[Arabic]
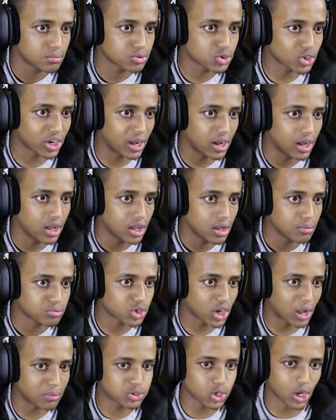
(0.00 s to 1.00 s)
بسرعه
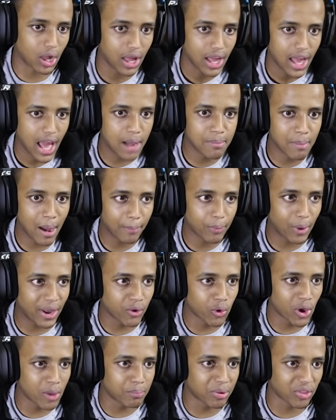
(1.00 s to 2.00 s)
بسرعه بسرعه الماب
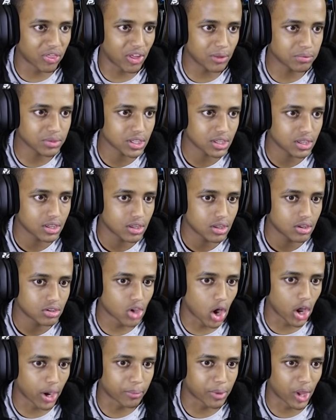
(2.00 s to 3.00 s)
انا وين بالضبط
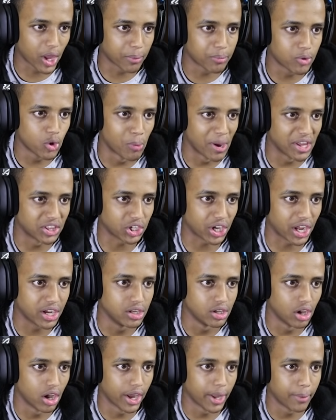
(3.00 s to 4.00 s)
يا رب يا رب انه ما يدري
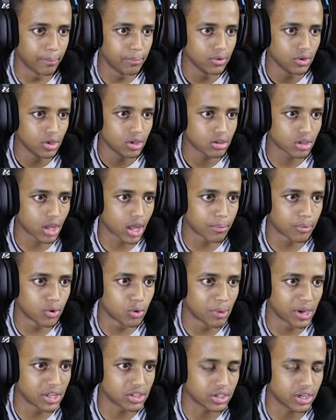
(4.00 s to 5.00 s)
عني يا رب يا رب
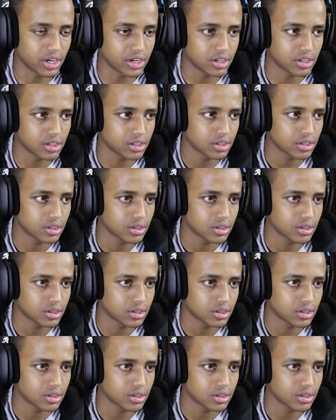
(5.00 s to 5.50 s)
انه ما يدري عني